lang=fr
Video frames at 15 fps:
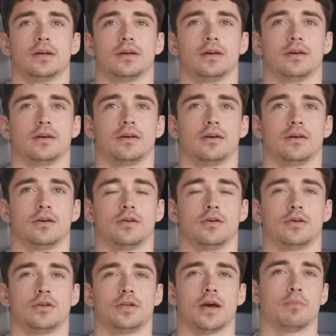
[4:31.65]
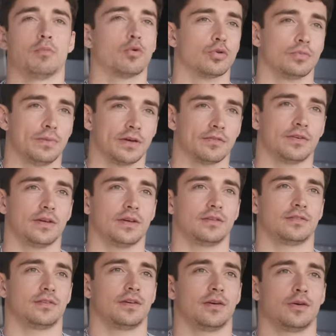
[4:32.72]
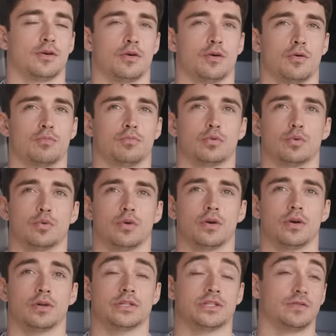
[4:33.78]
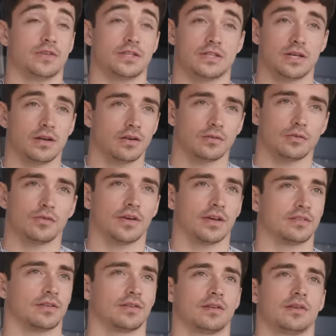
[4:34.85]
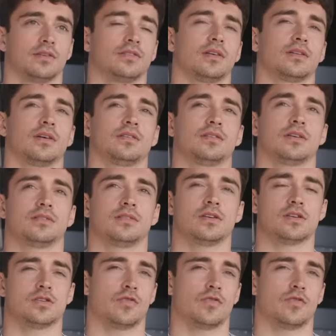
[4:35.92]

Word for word: euh, il y a beaucoup de bienfaits, c'est plus difficile de faire certains, certains, exercices.